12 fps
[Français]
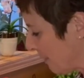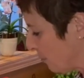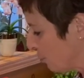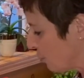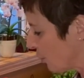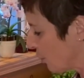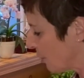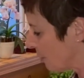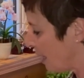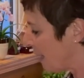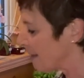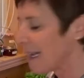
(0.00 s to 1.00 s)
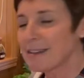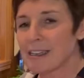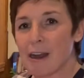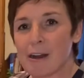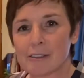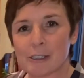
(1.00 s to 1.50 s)
tout ce temps
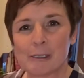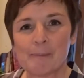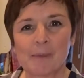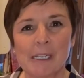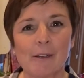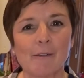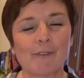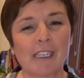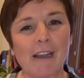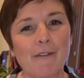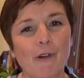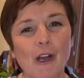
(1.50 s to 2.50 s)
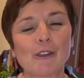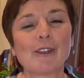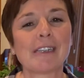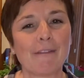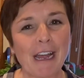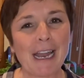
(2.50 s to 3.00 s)
d'attente, vous allez voir que
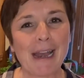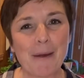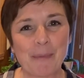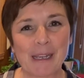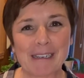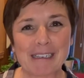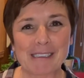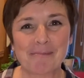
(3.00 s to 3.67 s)
ça valait la peine.